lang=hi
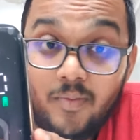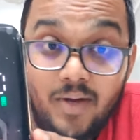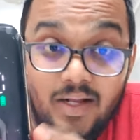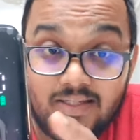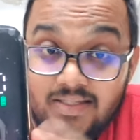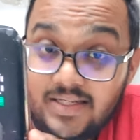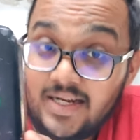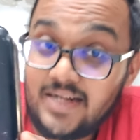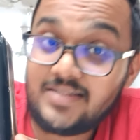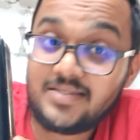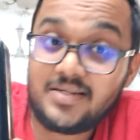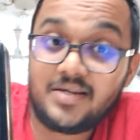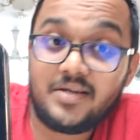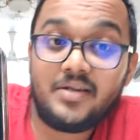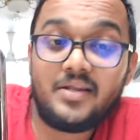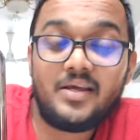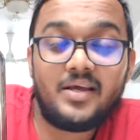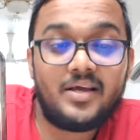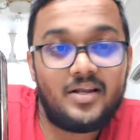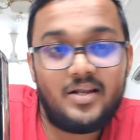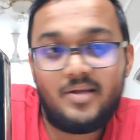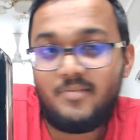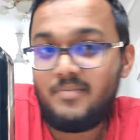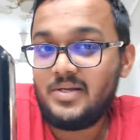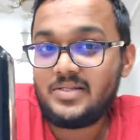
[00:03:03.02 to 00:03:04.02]
मोबाइल चार्ज
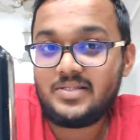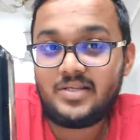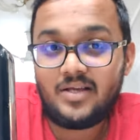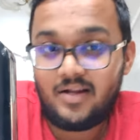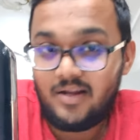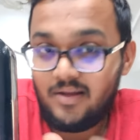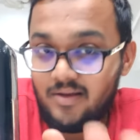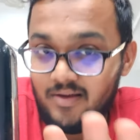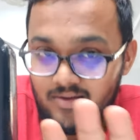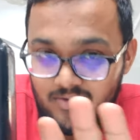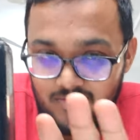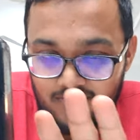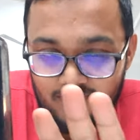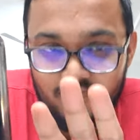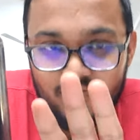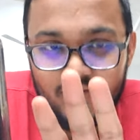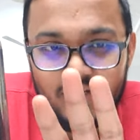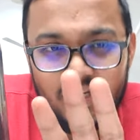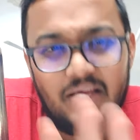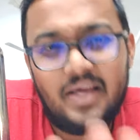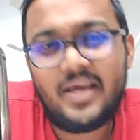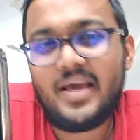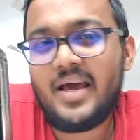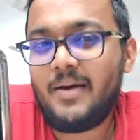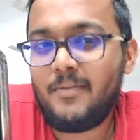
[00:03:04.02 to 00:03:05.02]
करने के लिए बेसिकली
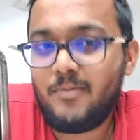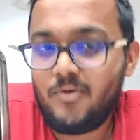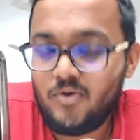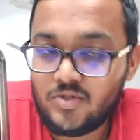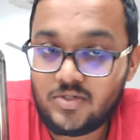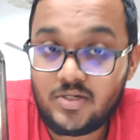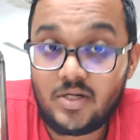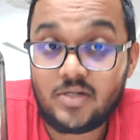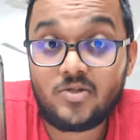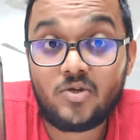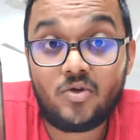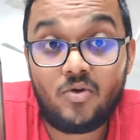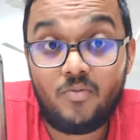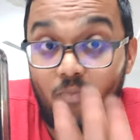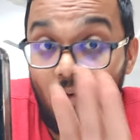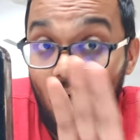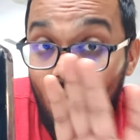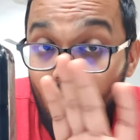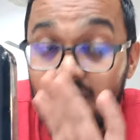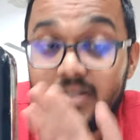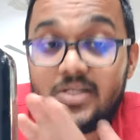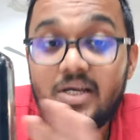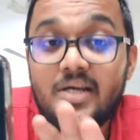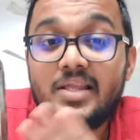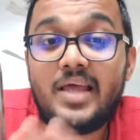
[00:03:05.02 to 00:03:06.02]
ठीक है आप यूज़ कर सकते हो
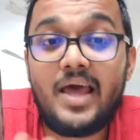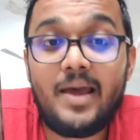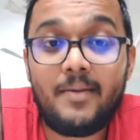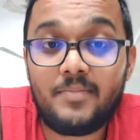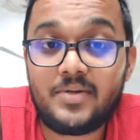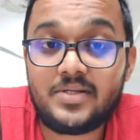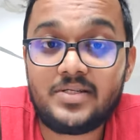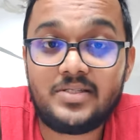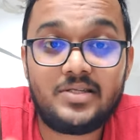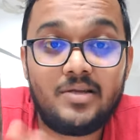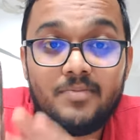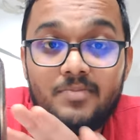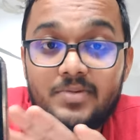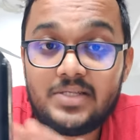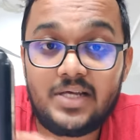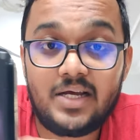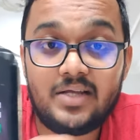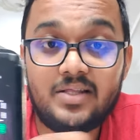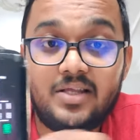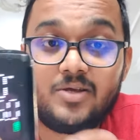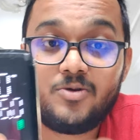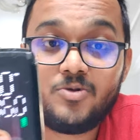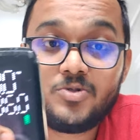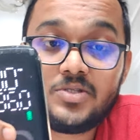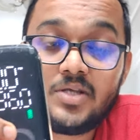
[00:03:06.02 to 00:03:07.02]
बहुत ज़्यादा एमरजेंसी पे
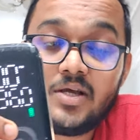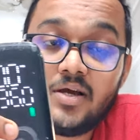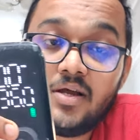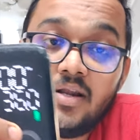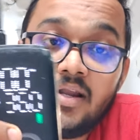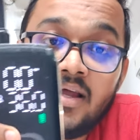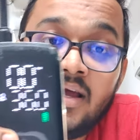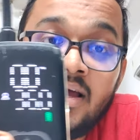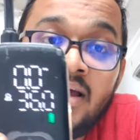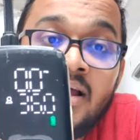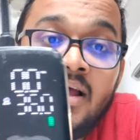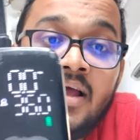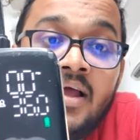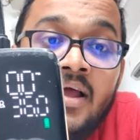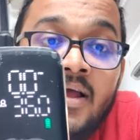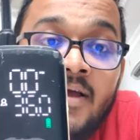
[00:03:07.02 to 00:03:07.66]
ज़्यादा यूज़ नहीं करना है